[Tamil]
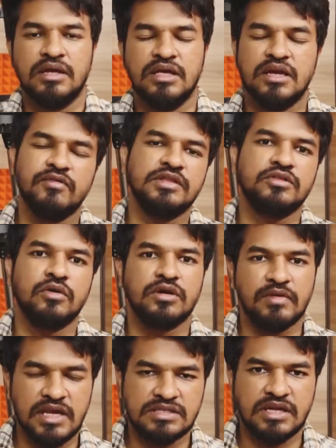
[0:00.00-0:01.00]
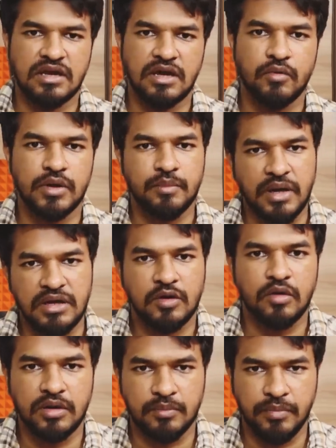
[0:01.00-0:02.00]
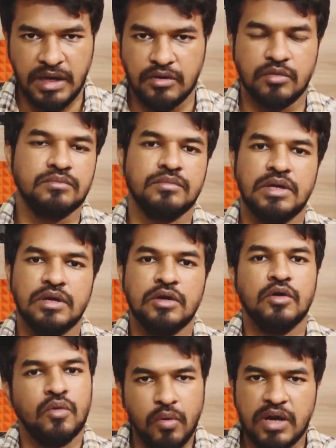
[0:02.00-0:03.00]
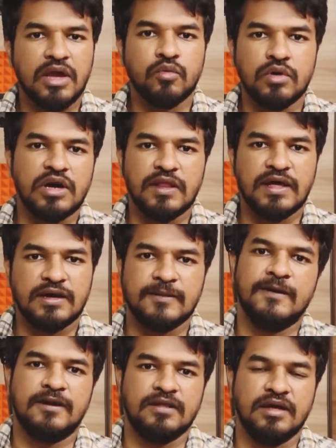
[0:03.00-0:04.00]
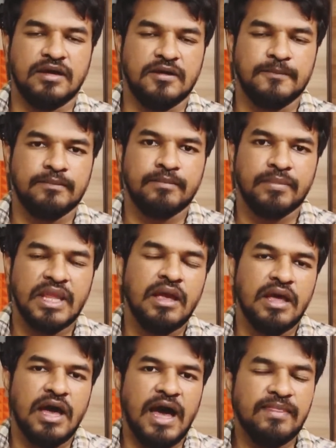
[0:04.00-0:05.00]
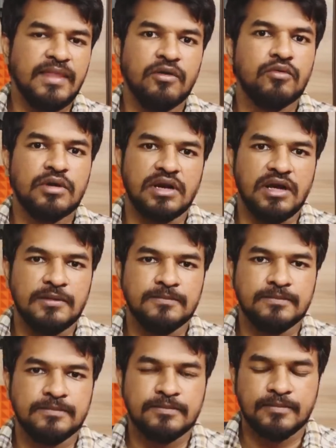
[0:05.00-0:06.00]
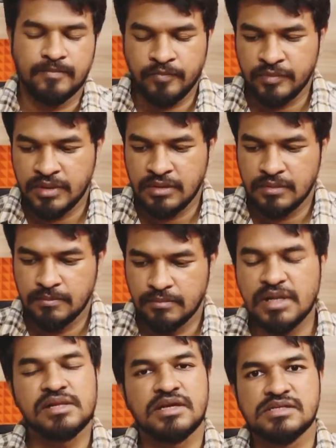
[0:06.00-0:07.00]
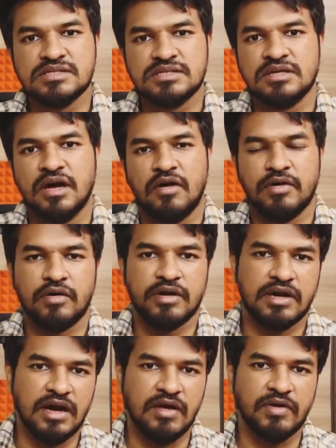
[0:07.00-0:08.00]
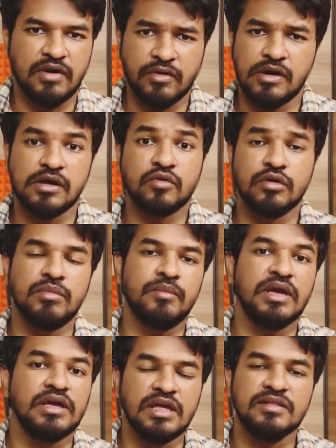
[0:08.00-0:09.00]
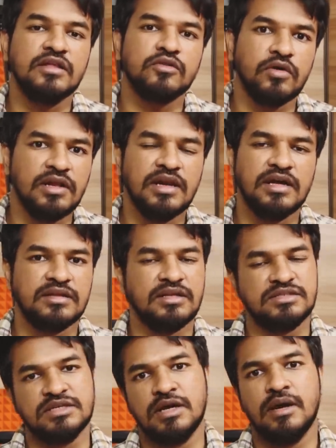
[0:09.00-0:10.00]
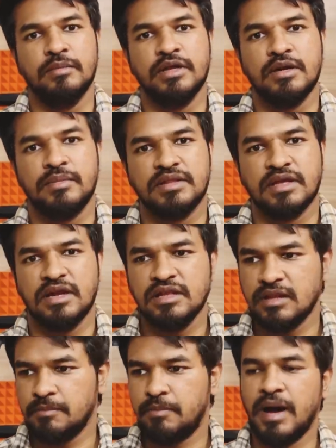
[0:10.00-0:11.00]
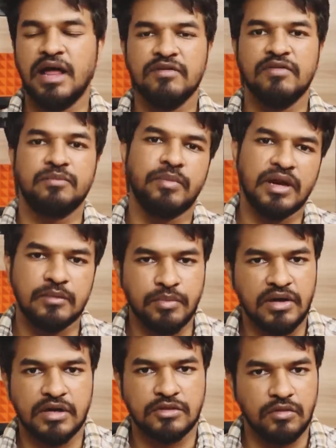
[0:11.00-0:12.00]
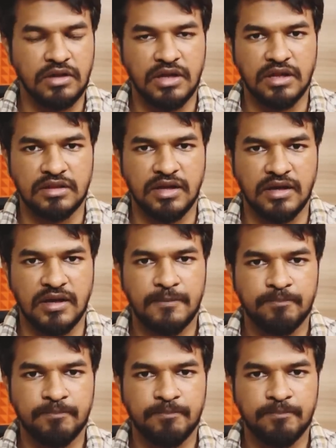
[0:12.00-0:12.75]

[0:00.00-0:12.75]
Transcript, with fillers: இருபத்தோரு வயசான ஒரு பர்டிகுலர் பெண்ணும் ஒரே ஊரில் தான் இருந்துட்டு இருந்தாங்க அந்த ஊரில் பில்கிஸ் அவங்களோட கணவன் அவங்களோட குடும்பமே எந்த தொழிலில் இருந்துச்சு அப்படின்னு பார்த்தீங்கன்னா இந்த பால் விற்பனை பண்ணுற தொழிலில் இருந்தாங்க